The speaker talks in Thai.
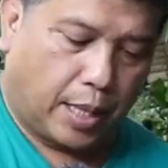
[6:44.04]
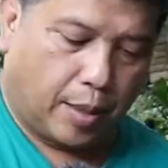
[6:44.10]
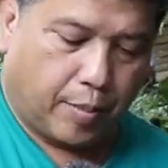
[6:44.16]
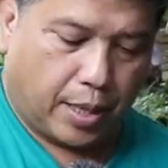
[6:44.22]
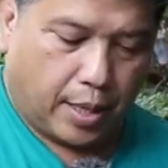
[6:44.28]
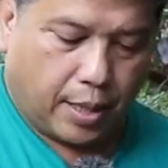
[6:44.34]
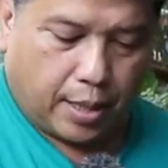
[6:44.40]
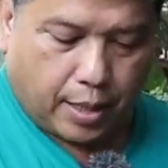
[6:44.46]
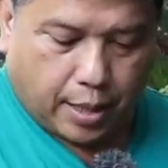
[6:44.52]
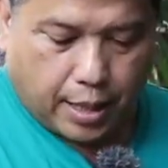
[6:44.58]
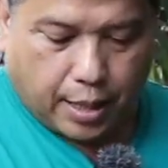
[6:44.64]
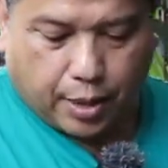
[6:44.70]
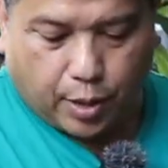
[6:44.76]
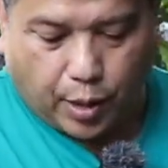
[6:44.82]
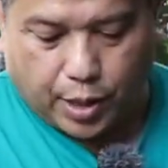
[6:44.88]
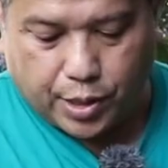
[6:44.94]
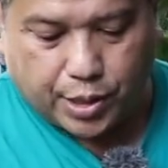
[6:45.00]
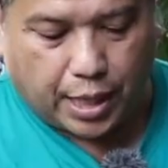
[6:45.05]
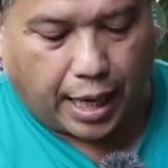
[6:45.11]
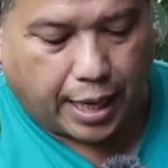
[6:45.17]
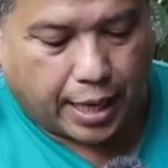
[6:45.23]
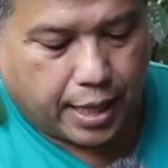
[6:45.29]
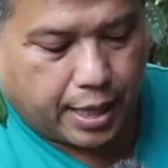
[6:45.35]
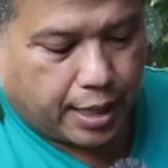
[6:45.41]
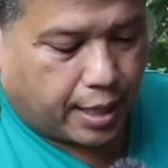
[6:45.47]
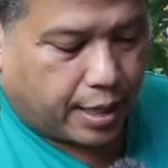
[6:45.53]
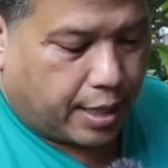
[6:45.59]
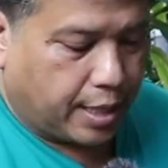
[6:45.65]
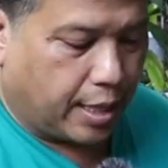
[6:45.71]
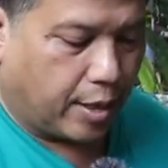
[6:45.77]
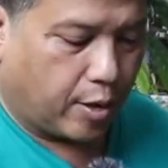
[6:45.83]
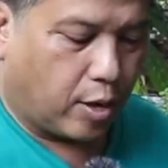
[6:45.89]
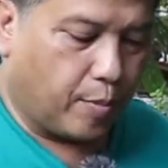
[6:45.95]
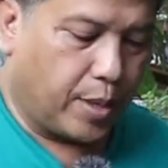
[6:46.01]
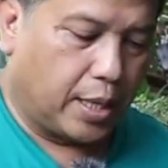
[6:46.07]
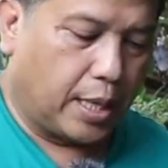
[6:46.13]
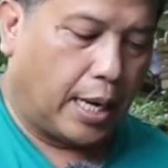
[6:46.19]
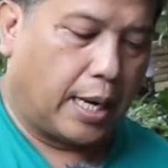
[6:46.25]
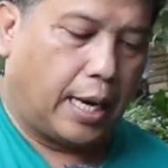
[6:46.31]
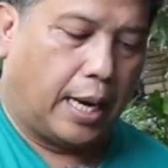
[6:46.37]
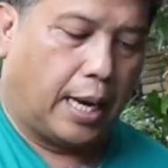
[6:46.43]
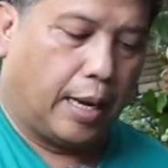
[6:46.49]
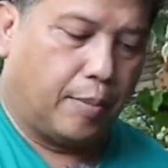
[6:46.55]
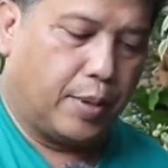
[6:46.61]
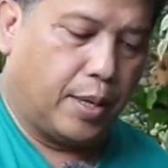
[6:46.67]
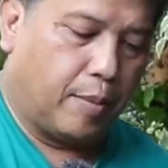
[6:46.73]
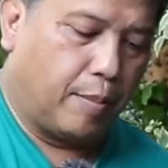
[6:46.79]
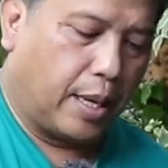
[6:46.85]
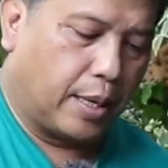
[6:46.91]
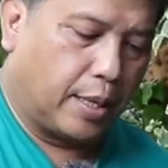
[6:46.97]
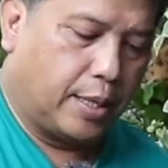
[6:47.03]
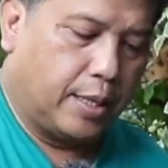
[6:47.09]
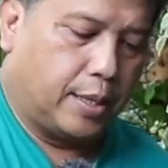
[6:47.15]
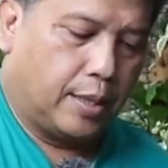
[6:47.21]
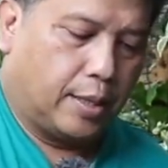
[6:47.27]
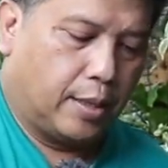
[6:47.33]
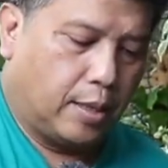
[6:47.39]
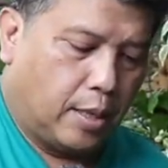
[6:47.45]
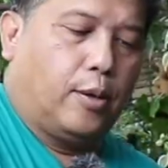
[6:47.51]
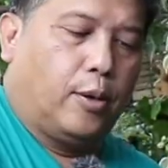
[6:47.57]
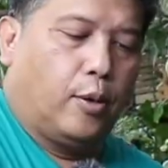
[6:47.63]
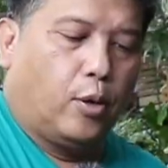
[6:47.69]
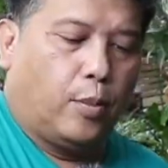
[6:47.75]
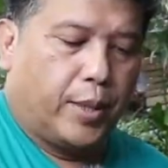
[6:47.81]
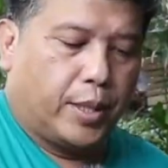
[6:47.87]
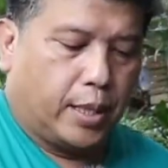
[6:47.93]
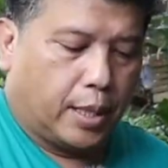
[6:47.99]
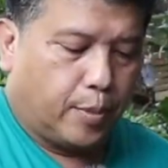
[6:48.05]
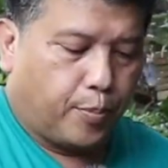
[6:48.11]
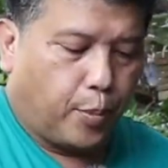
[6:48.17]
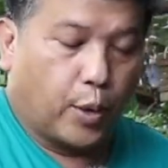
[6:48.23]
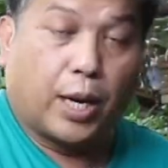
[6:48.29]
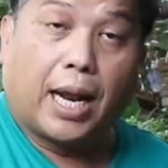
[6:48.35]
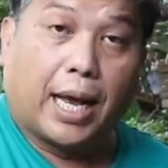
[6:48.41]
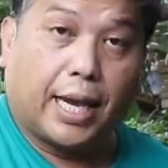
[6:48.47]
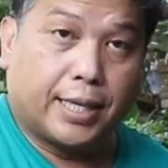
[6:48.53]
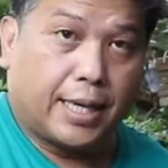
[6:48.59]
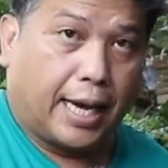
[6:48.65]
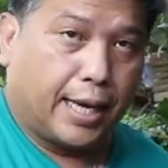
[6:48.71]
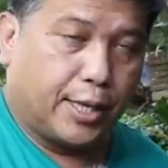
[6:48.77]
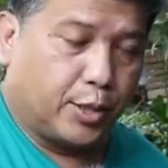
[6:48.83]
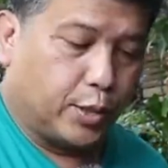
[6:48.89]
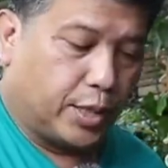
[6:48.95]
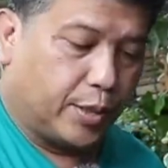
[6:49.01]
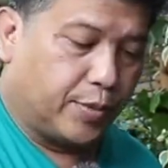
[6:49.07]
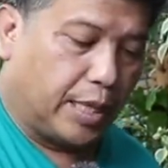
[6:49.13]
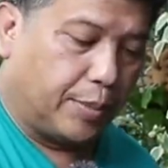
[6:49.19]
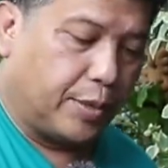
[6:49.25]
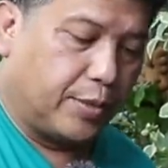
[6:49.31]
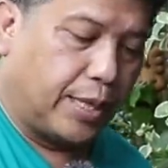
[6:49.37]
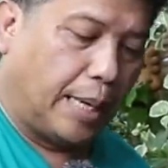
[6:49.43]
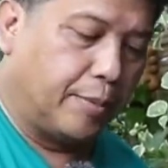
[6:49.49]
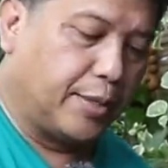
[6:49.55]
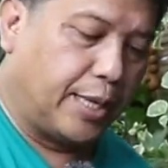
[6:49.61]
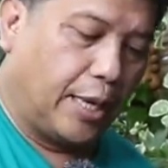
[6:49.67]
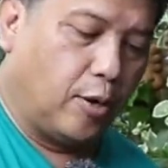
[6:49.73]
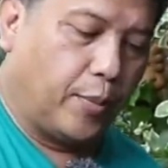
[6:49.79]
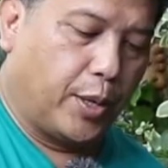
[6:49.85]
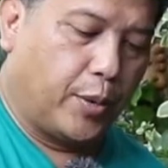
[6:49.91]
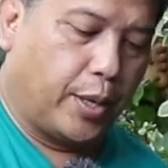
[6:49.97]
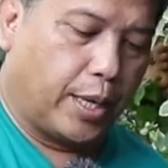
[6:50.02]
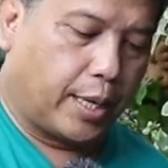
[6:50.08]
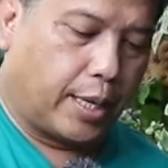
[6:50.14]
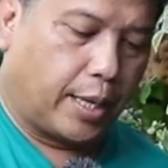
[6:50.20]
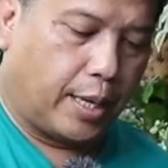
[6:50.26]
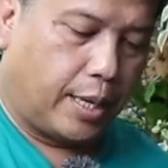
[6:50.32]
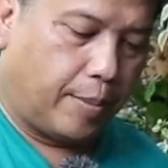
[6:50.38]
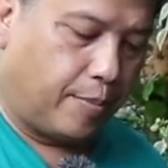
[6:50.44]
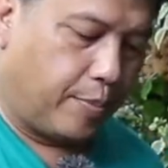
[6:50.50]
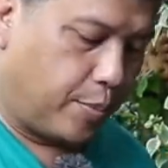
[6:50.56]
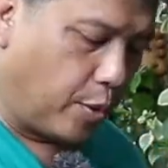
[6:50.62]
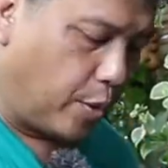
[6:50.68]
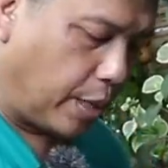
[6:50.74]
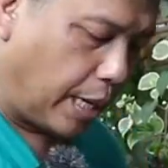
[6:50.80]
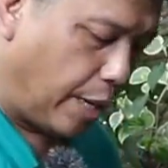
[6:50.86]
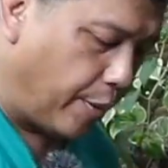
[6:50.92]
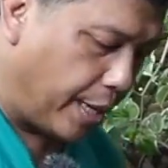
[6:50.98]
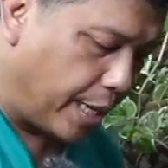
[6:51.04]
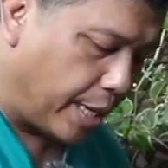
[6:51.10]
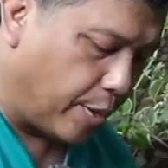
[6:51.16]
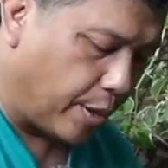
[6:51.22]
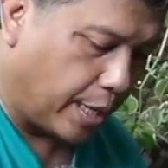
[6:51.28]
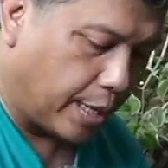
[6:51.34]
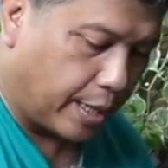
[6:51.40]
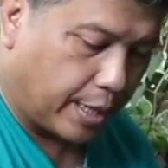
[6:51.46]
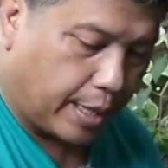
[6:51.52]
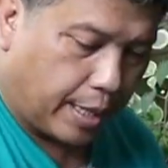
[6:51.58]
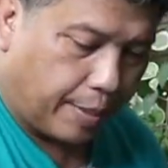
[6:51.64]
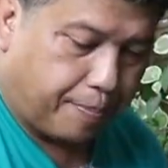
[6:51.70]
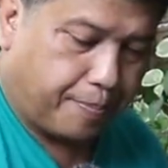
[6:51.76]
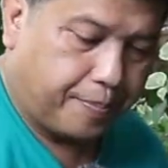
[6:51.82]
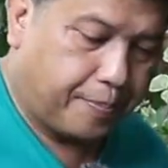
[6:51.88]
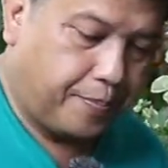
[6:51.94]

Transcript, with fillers: อทำให้ดินย่อยสลายได้ดีขึ้น แล้วก็มีธาตุอาหารเพิ่มมากขึ้น รวมไปถึงปุ๋ยละลายช้าสูตร 13 3 ใส่ลงไปด้วยนะครับคลุกเคล้าให้เข้ากันครับ